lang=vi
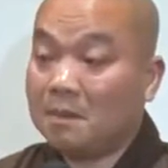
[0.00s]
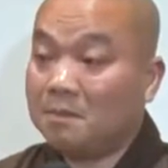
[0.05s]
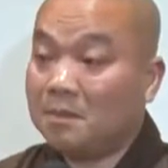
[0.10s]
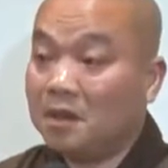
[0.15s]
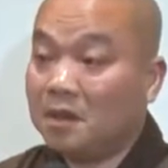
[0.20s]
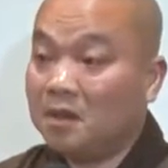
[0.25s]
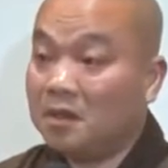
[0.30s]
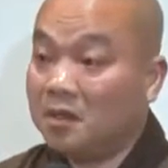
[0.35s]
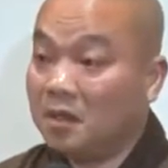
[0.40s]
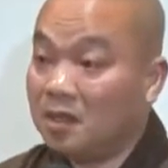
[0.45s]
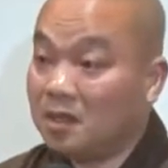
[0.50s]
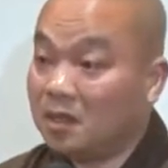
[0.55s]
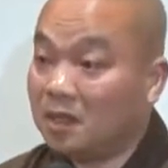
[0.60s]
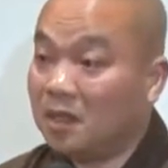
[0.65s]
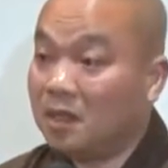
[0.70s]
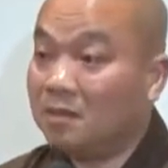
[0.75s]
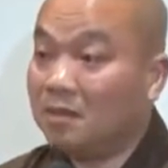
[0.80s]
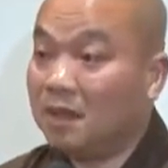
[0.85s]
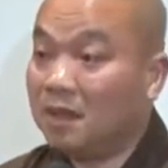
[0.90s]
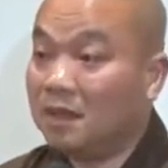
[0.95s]
chấp này nó dở
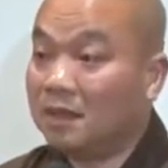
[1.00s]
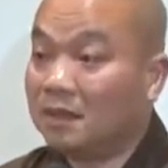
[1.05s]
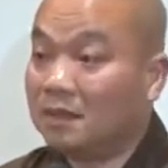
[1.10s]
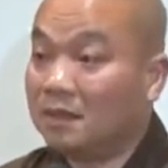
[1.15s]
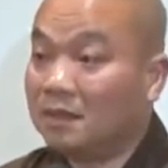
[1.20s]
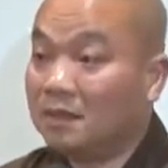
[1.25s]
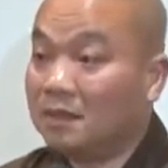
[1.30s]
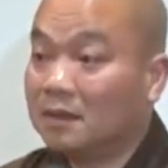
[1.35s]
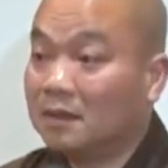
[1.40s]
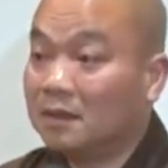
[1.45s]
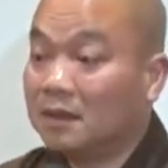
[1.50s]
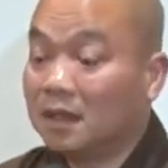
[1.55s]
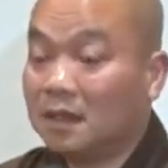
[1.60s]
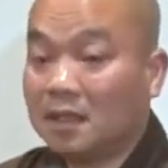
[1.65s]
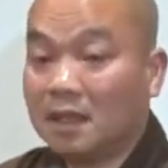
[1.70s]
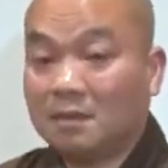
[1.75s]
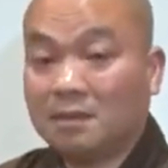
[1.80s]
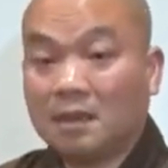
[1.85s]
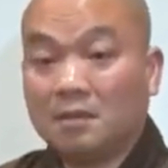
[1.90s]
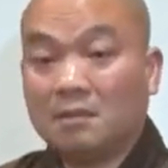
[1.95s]
sợ lắm nghe cái
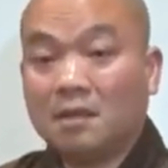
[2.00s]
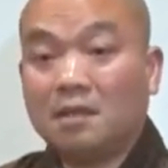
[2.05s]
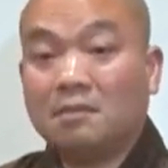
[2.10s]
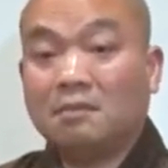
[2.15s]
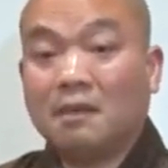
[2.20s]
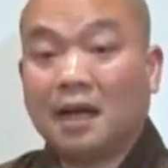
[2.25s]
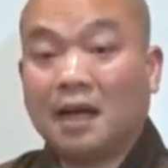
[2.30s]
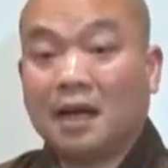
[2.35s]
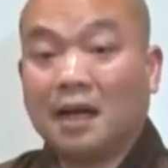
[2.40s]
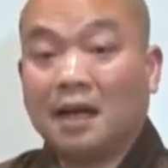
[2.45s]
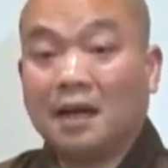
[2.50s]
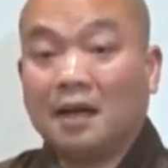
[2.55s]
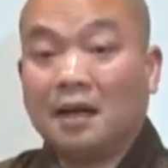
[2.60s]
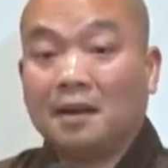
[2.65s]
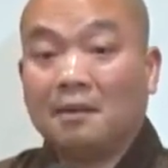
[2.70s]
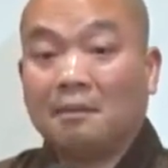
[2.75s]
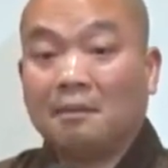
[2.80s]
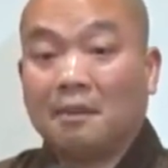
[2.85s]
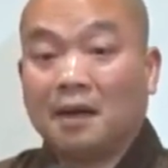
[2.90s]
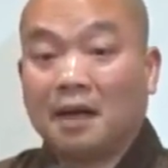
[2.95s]
chấp tới mức mà
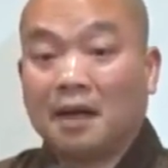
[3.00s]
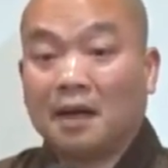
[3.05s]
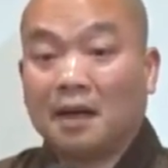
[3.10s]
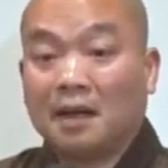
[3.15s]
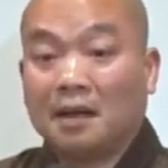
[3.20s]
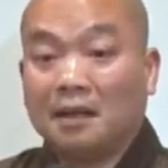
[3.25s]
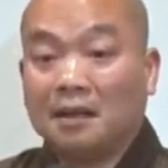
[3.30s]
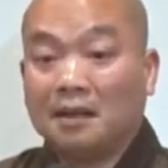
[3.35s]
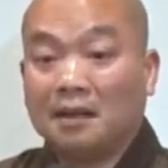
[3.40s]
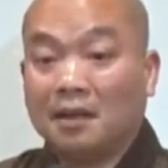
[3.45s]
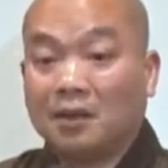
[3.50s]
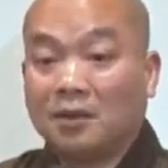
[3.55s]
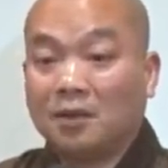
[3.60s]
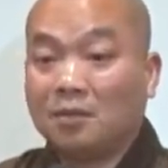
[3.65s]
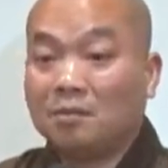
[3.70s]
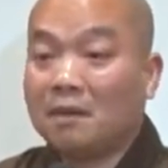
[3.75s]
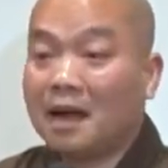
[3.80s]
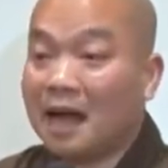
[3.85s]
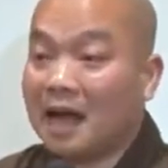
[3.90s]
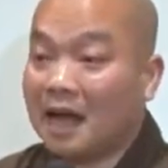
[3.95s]
mà như là
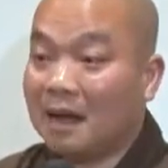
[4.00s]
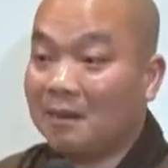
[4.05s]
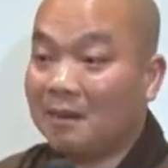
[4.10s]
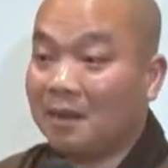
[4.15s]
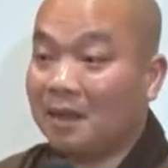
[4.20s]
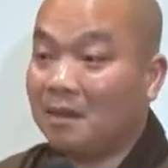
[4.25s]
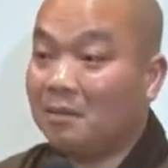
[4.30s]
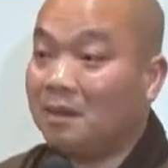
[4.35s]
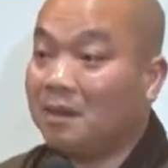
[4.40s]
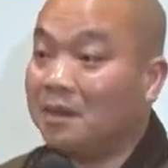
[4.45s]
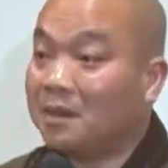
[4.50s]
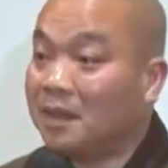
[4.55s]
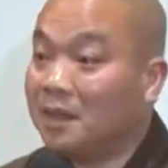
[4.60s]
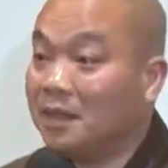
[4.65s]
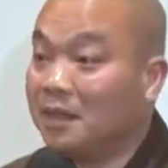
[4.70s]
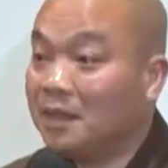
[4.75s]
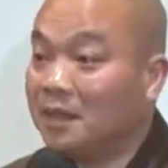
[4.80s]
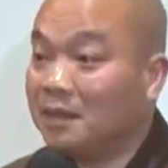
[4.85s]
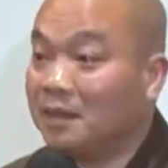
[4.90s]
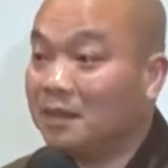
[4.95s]
con ma mà nó không biết đường
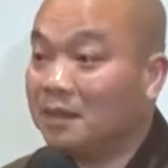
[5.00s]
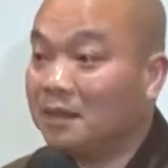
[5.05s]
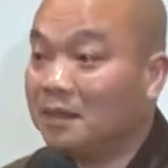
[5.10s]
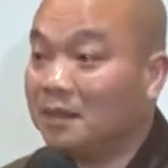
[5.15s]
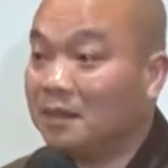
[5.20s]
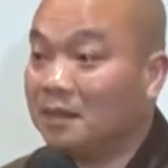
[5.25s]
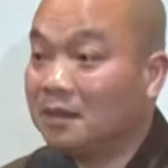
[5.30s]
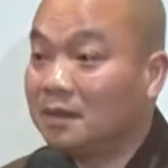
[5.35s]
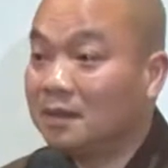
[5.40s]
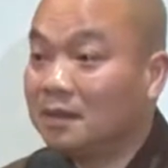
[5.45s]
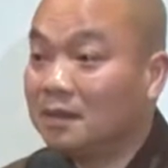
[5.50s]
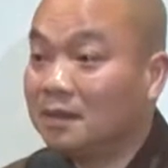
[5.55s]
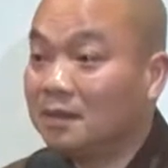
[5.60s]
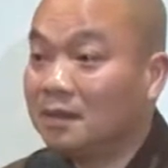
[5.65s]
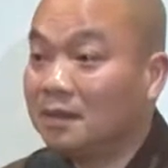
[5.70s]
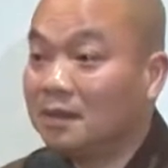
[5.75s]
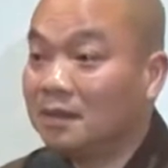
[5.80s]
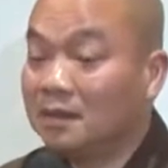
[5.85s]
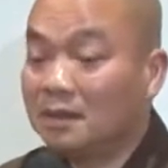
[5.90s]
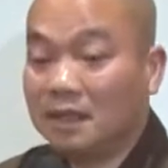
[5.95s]
đi á
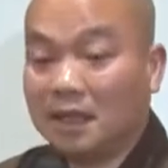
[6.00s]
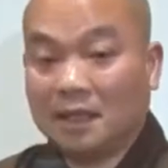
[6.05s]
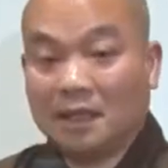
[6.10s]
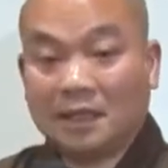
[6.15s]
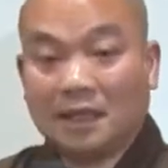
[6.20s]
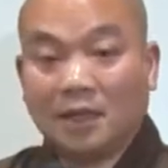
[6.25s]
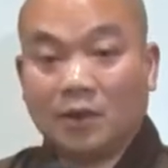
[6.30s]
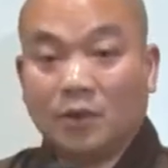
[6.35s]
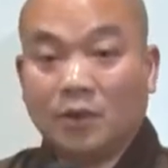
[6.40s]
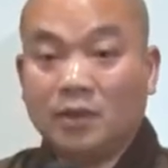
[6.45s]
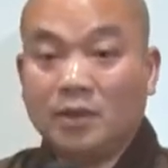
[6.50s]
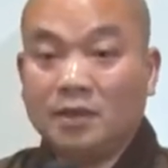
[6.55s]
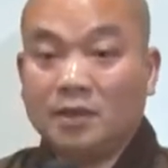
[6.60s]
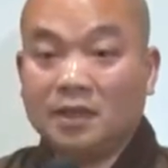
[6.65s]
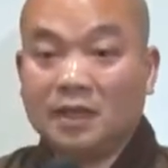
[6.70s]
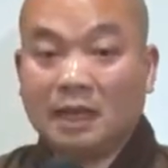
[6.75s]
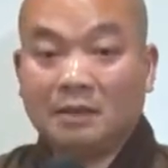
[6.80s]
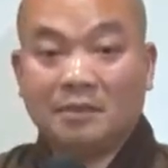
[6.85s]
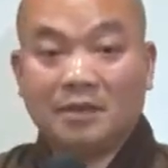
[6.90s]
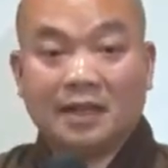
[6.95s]
tức là người ta ủi
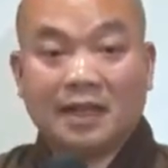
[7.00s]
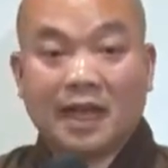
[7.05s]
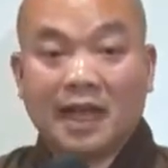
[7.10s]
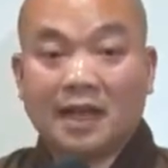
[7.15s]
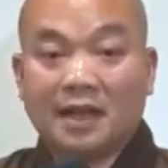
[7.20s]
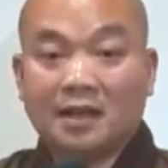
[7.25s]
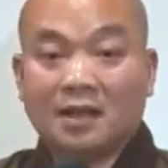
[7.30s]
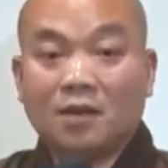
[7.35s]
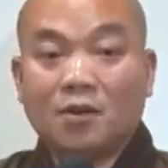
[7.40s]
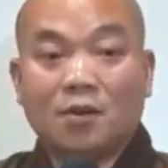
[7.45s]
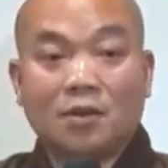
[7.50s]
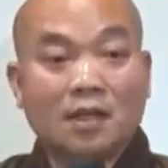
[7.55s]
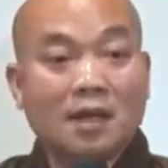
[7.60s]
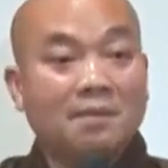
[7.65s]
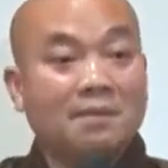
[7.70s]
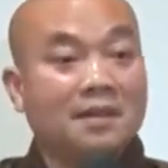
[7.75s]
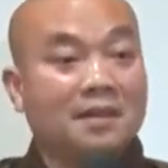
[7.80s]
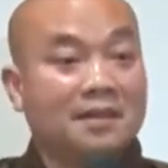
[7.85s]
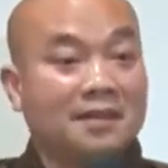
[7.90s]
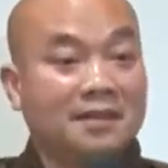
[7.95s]
đường làm đường khác nó còn
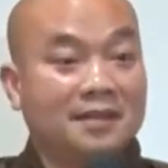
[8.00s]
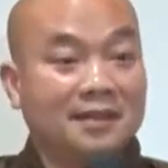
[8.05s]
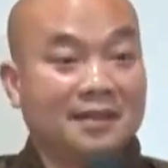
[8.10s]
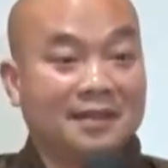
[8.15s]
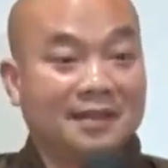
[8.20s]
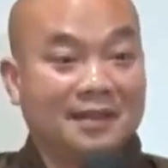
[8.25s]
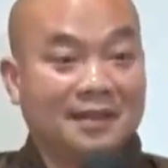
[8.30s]
chấp đường trước